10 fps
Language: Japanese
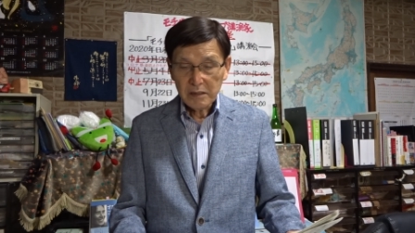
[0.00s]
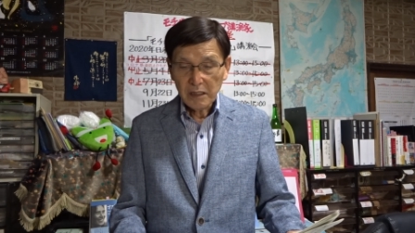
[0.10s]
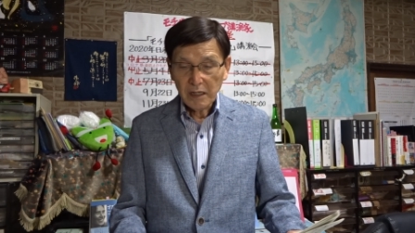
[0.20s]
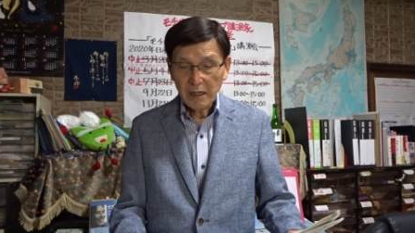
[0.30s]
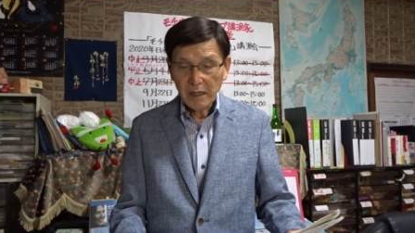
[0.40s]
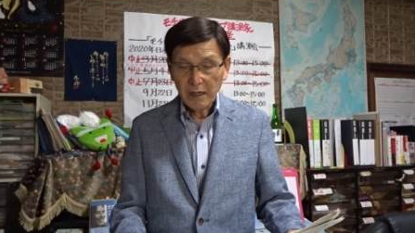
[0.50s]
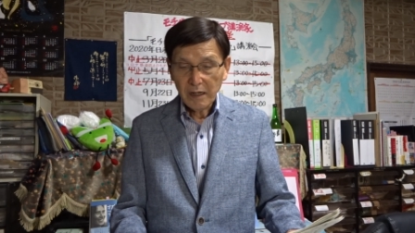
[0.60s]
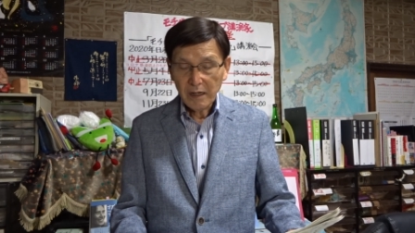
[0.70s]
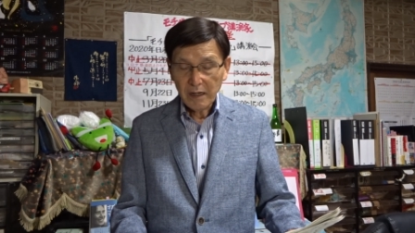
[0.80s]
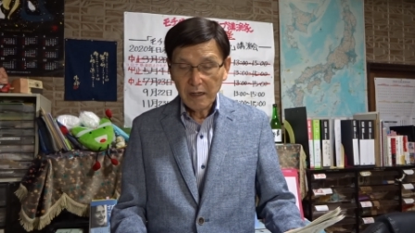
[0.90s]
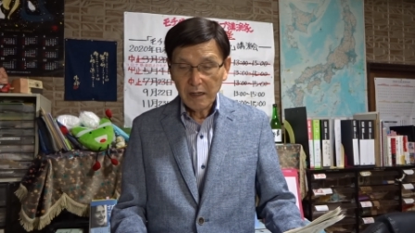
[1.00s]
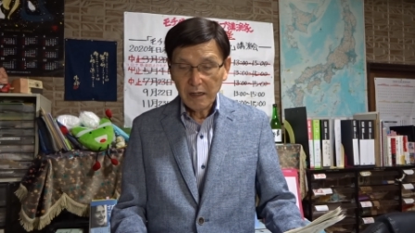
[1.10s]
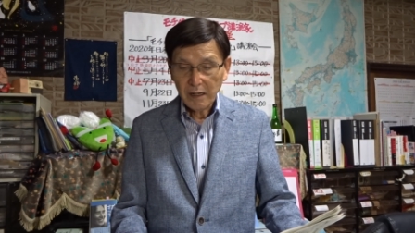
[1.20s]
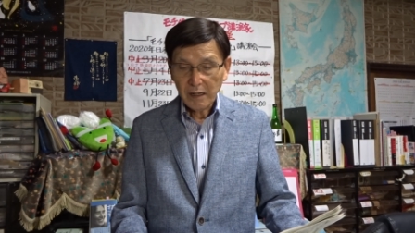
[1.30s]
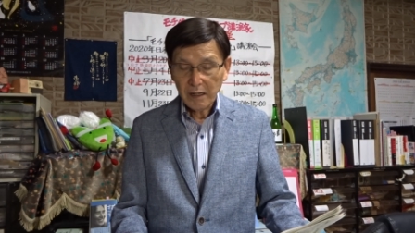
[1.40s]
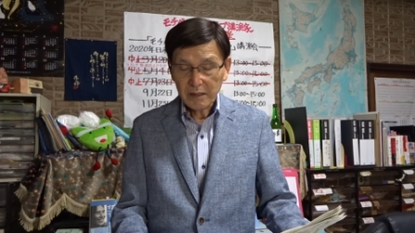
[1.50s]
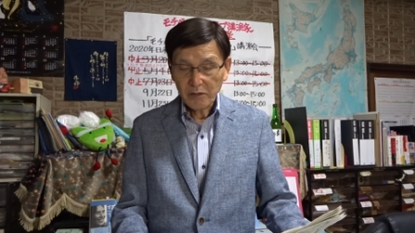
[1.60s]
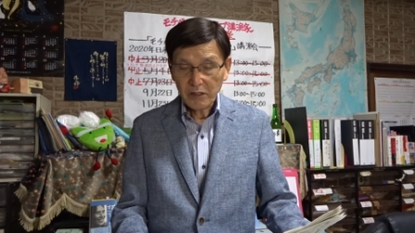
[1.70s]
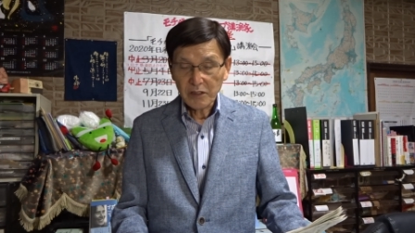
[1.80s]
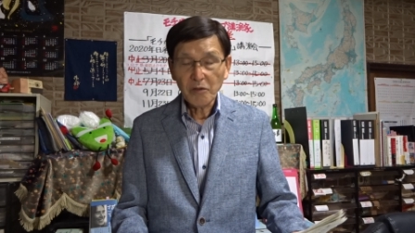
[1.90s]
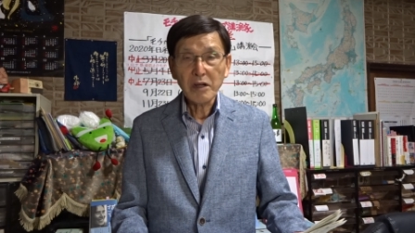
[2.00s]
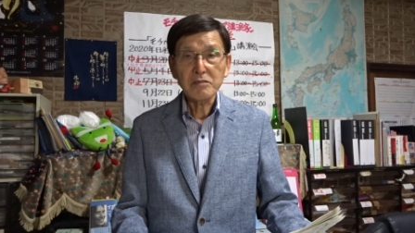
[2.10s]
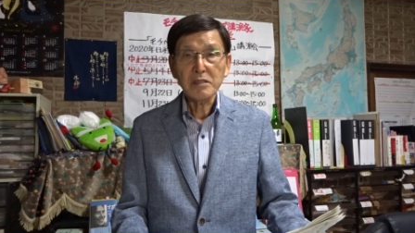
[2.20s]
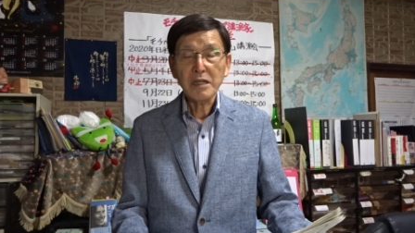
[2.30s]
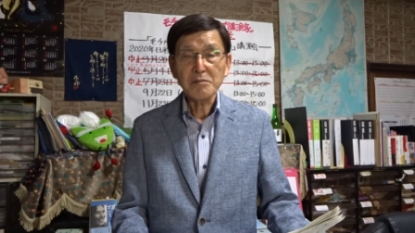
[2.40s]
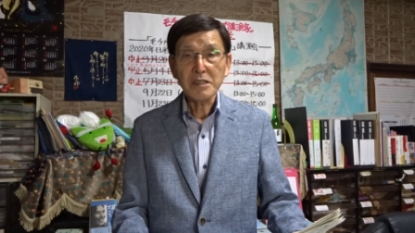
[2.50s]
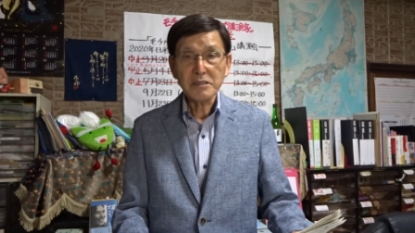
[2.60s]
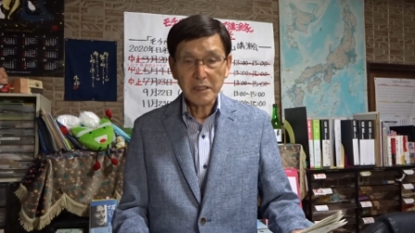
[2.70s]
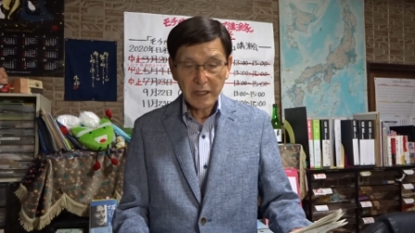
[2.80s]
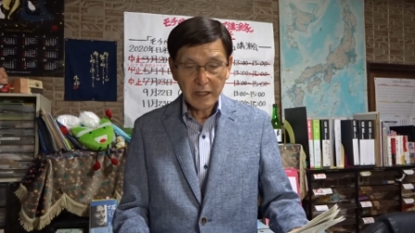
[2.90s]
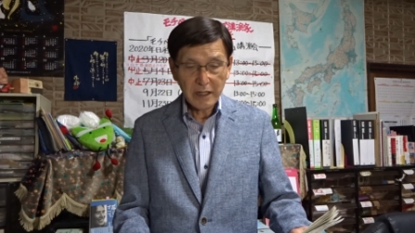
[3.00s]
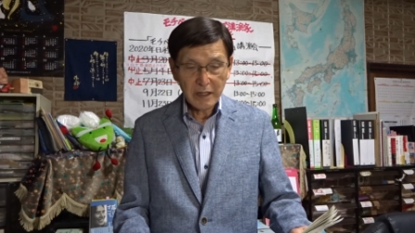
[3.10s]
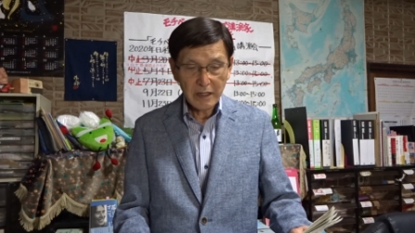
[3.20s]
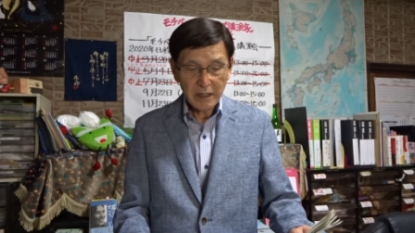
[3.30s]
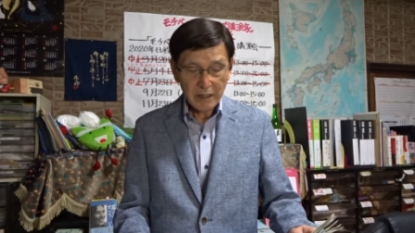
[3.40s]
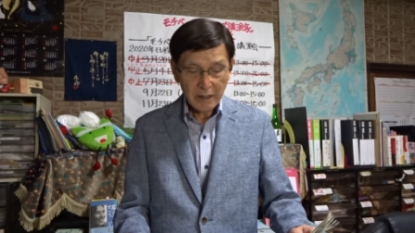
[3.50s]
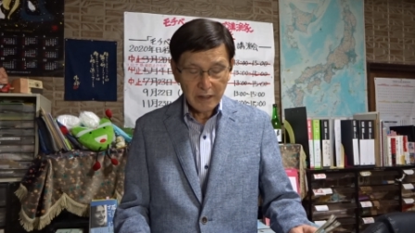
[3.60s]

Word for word: ああ弱くなりますね